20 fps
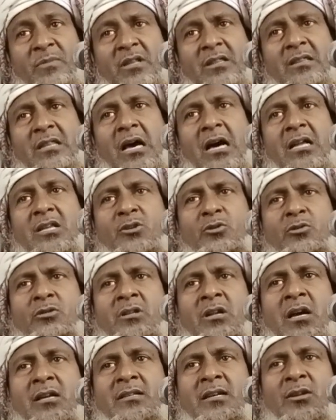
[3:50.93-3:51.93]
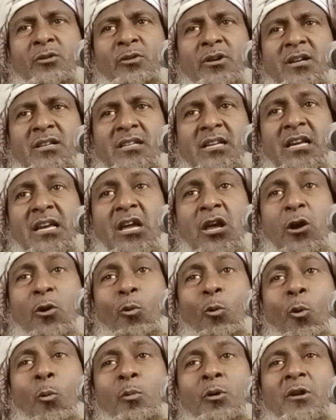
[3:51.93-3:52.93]
যেমনি তাহাজ্যতের আজান হয়েছে
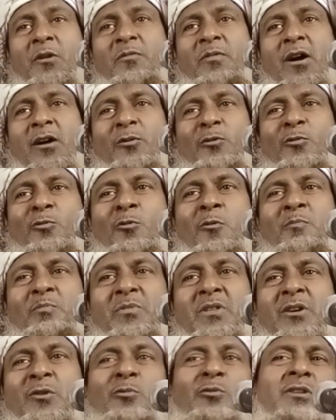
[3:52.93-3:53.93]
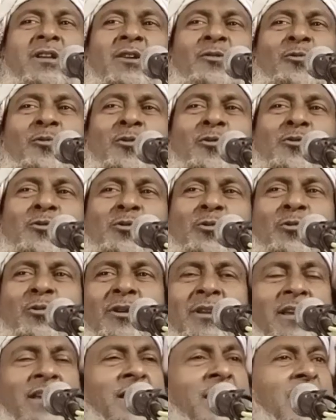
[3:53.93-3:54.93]
ওমরে ফারুক ঘুম থেকে উঠে
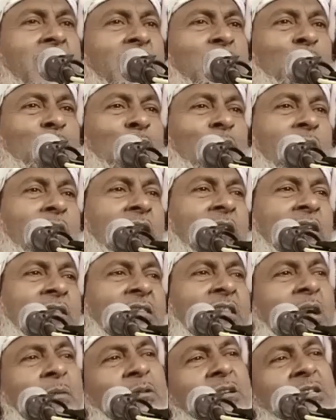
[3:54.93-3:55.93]
উঠে করে দূরে